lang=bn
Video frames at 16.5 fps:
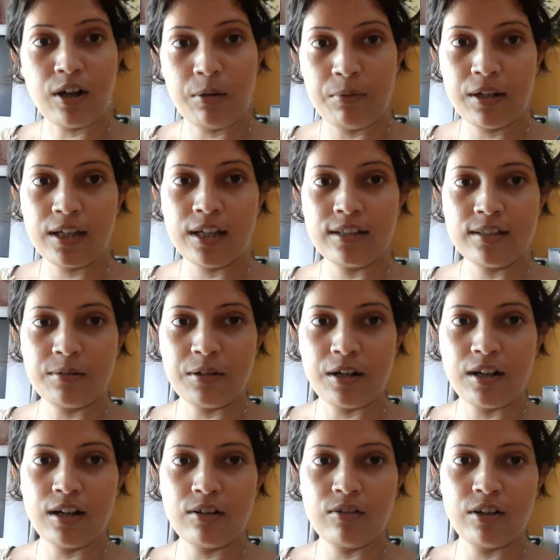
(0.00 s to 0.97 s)
সকালবেলা গিয়েছিলাম
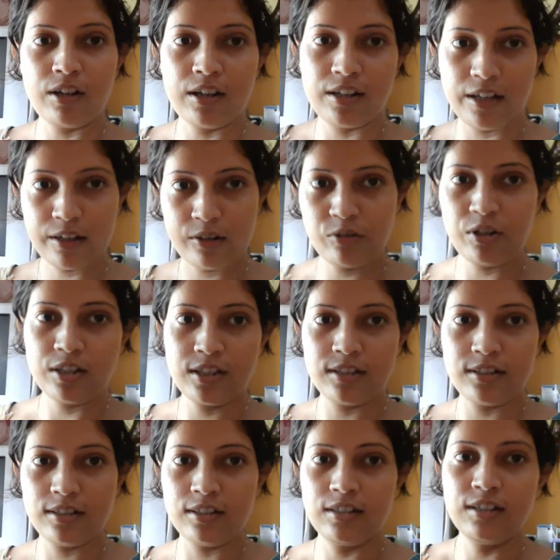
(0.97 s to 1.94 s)
রান্না করে এখন
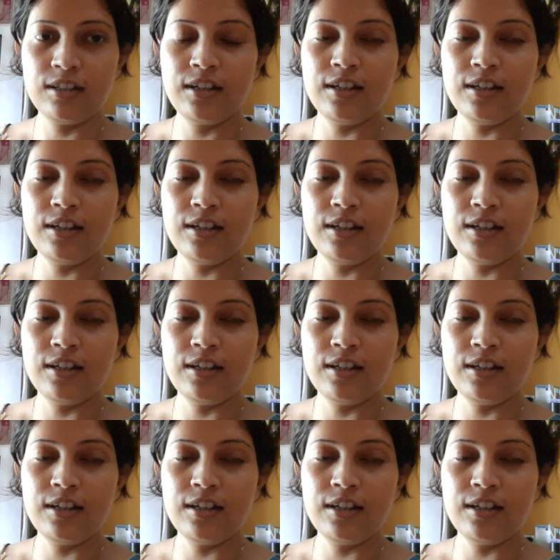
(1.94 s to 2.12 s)
এসেছে